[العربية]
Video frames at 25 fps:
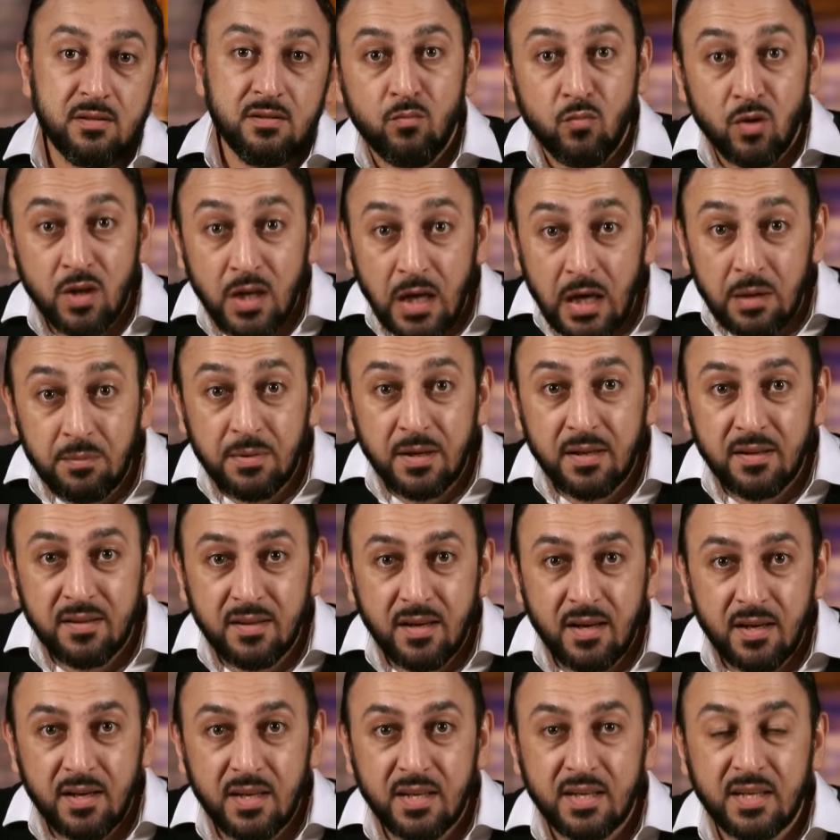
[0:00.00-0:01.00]
مقابل
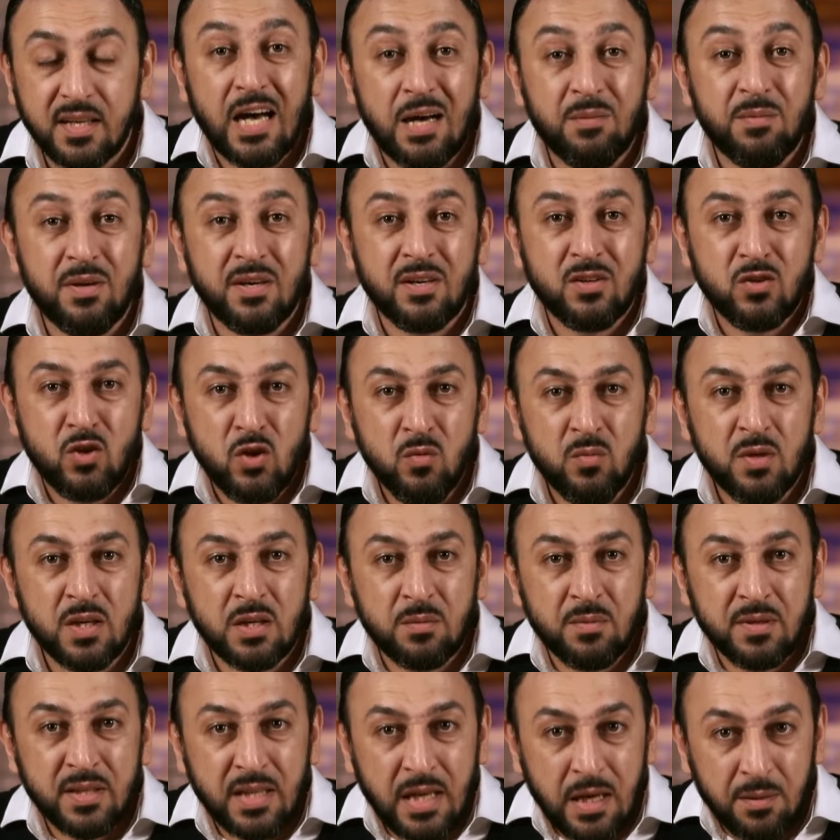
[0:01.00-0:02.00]
ذلك أمر عمر
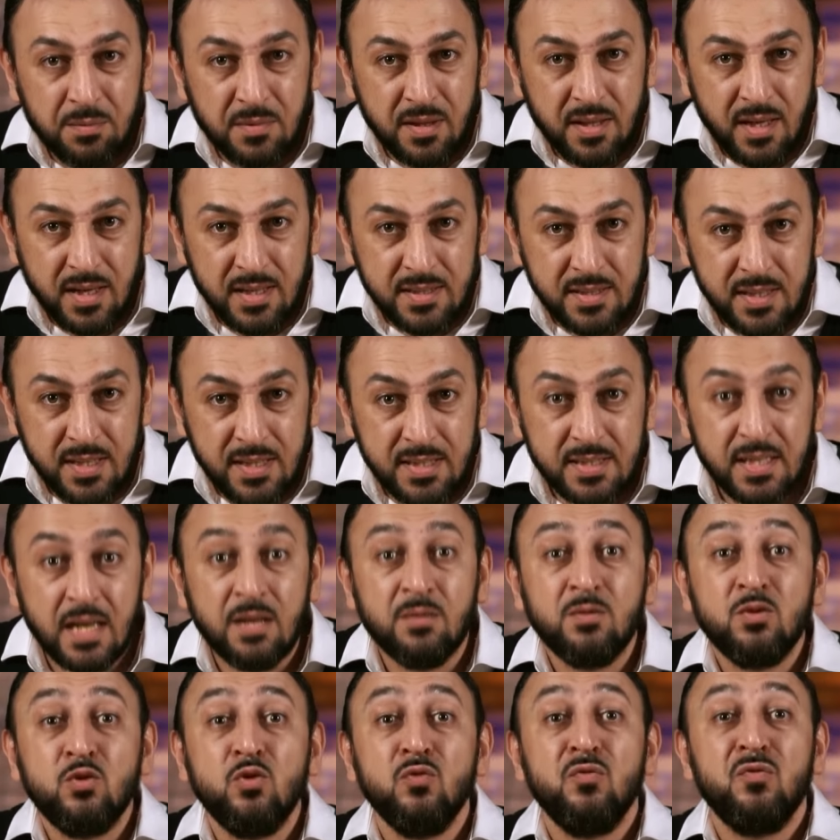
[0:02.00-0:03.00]
بن عبد العزيز
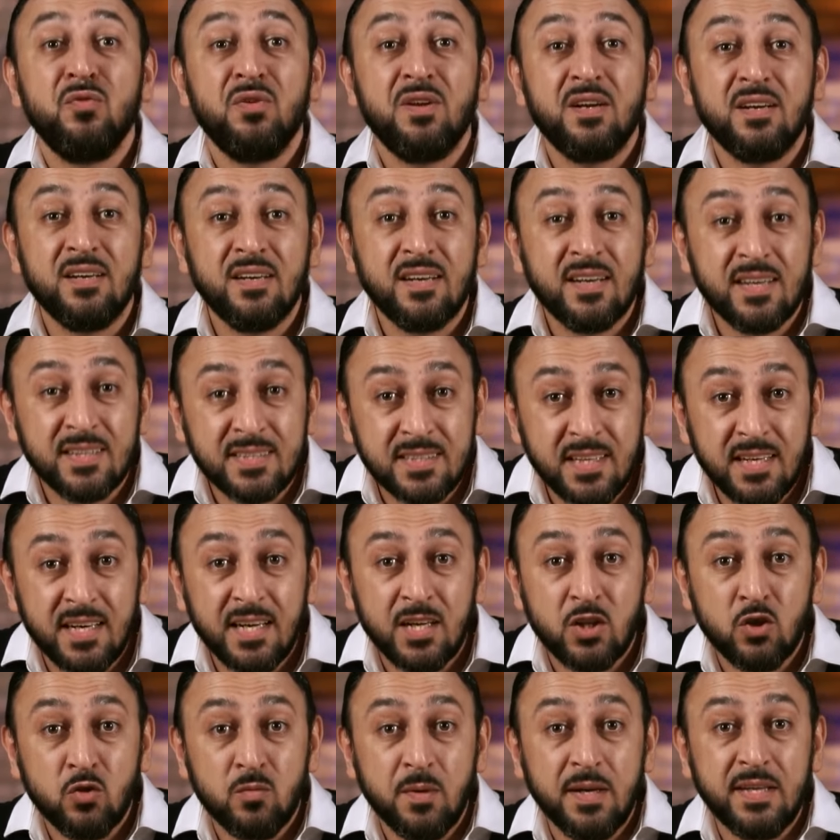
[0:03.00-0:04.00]
أن تفرغ
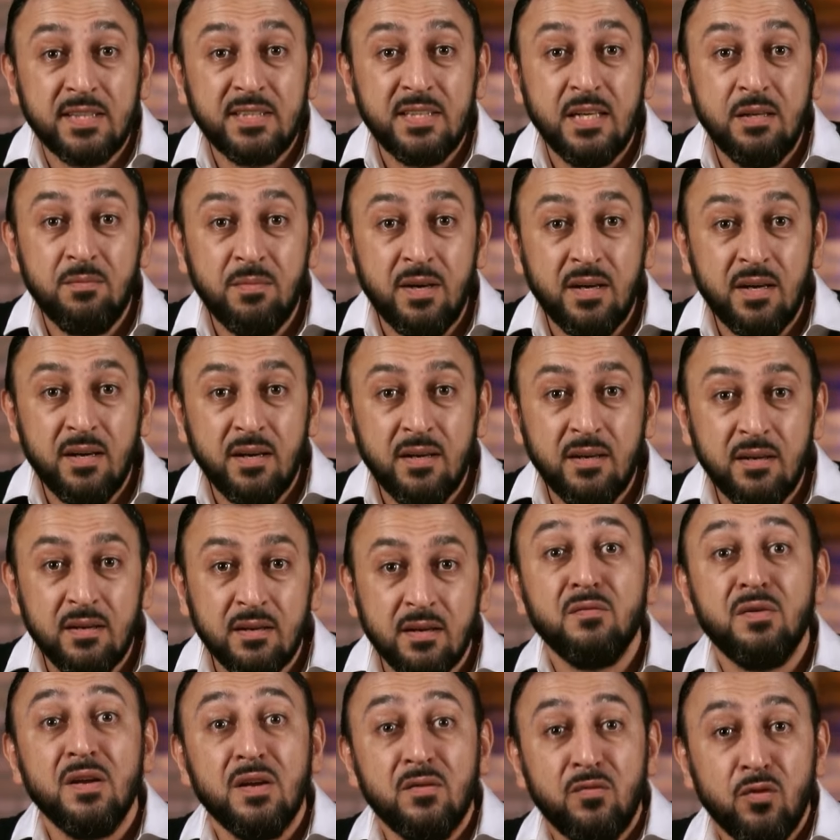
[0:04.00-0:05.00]
خزائن بيت المال
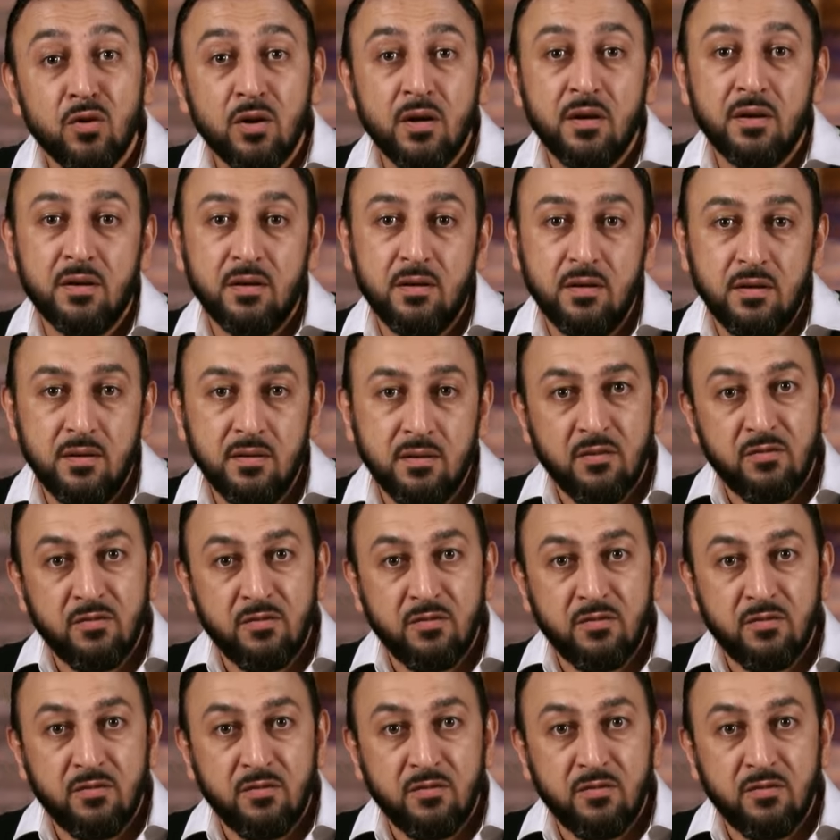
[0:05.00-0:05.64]
في الفقراء